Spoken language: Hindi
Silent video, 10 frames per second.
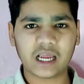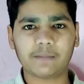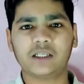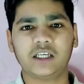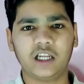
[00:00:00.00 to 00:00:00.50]
स्ट्राइक
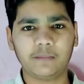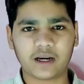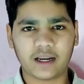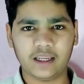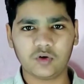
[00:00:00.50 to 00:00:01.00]
आपके चैनल
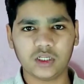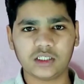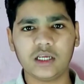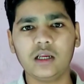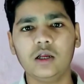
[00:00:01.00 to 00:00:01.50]
पर नहीं होना
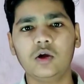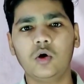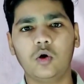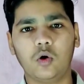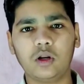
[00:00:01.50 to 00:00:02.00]
चाहिए
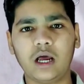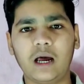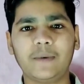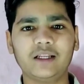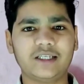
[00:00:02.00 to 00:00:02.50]
और
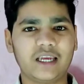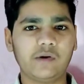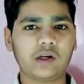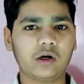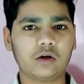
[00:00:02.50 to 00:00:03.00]
आपका
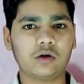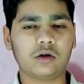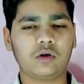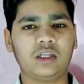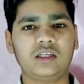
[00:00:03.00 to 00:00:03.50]
जेनुअन
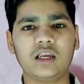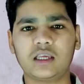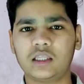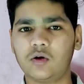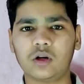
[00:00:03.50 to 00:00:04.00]
कंटेंट होना चाहिए
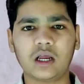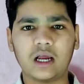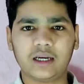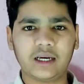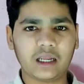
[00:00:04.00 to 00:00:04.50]
किसी और का
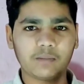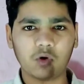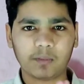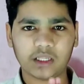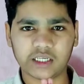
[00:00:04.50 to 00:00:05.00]
कंटेंट
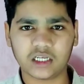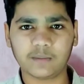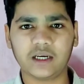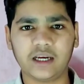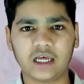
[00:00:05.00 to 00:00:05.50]
आपको अपने चैनल
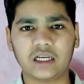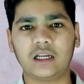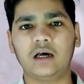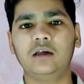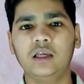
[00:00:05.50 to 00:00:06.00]
पर नहीं
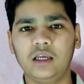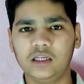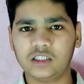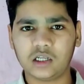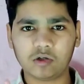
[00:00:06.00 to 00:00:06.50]
डालना
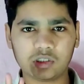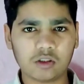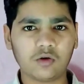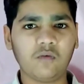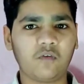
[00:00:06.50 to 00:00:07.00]
इन चारों
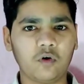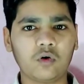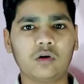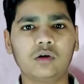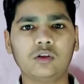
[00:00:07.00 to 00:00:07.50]
चीज़ों को
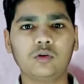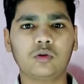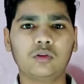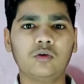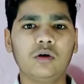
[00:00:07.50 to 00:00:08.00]
फॉलो करोगे तो
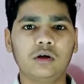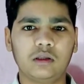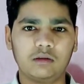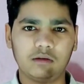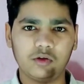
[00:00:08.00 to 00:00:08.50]
दोस्तों
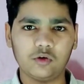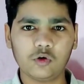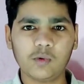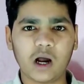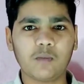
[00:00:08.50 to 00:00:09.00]

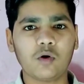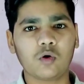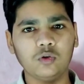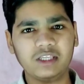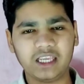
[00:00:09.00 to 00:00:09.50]
यूट्यूब आपको
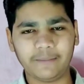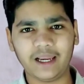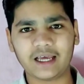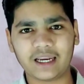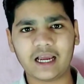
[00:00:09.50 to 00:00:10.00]
खुद
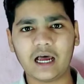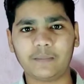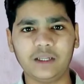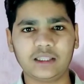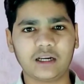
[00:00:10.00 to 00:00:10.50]
ईमेल करेगा
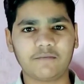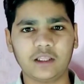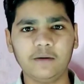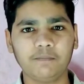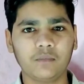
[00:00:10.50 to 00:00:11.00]
अपनी तरफ
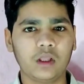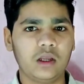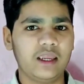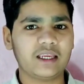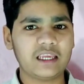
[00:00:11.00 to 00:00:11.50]
से
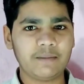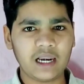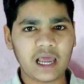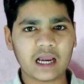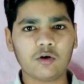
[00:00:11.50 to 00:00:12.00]
एक
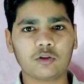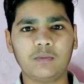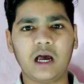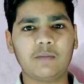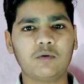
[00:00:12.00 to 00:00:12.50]
ईमेल आएगा
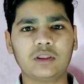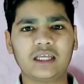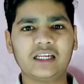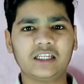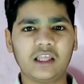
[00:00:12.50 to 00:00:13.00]
उसमें आपको
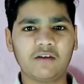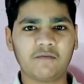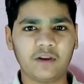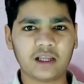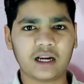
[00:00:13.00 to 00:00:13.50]
सारी चीज़ें
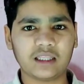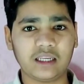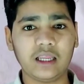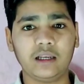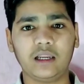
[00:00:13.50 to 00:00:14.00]
फिल कर
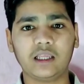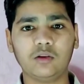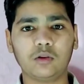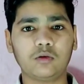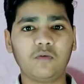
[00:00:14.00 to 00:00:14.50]
देनी है
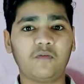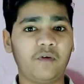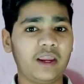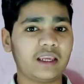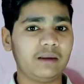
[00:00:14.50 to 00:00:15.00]
लेकिन दोस्तों
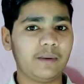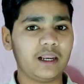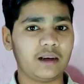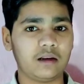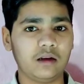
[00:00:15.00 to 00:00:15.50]
फेक
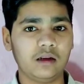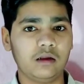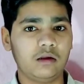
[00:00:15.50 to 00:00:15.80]
ईमेल